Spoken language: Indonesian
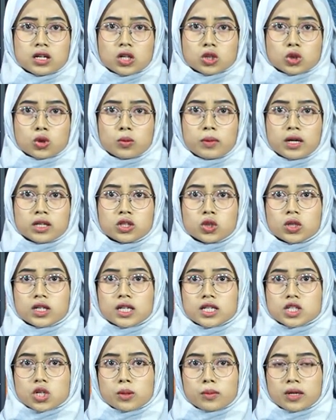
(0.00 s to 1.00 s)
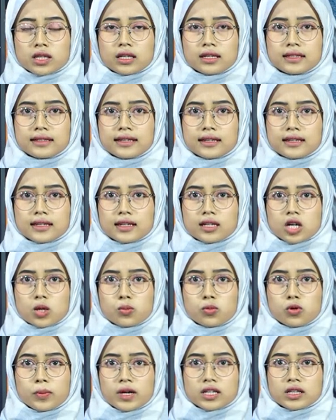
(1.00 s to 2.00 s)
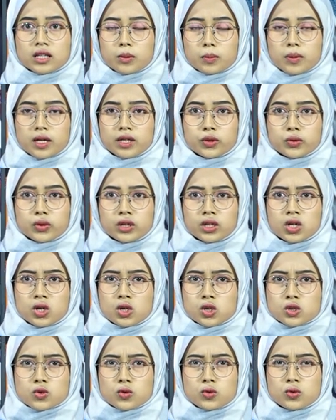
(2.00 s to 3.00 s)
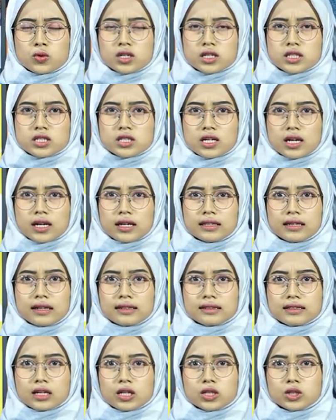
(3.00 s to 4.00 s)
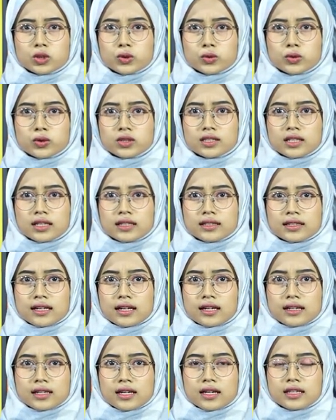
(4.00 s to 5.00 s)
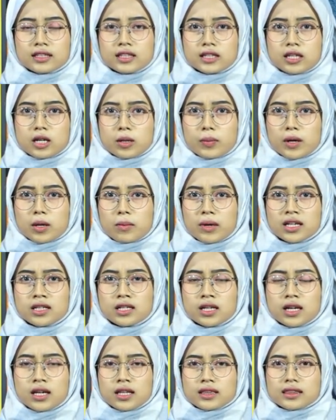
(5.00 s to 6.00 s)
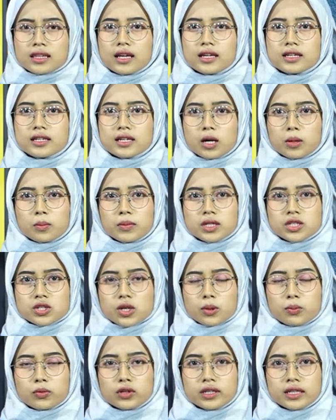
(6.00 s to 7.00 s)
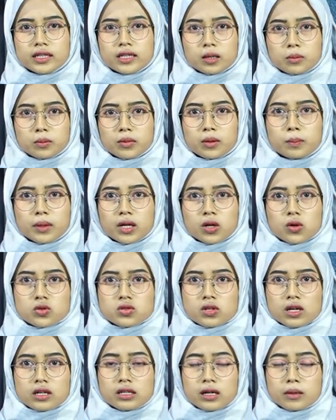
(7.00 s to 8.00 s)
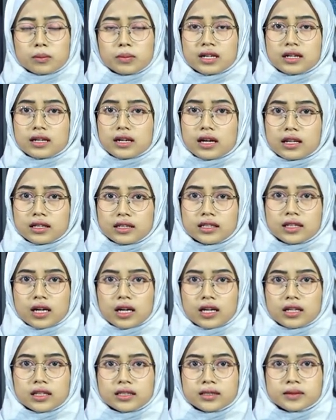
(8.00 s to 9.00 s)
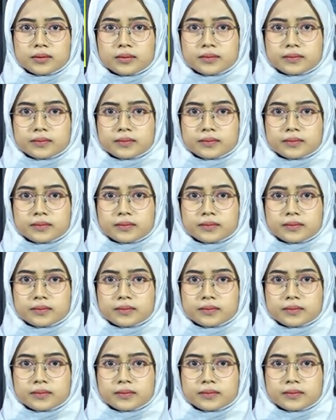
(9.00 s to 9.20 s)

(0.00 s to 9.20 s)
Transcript: Kertobanyun, Kecamatan Geger, Kabupaten Madiun. Sungguh keji ayah kandung dan kakek hingga paman tega mencabuli dan memperkosanya berkali-kali.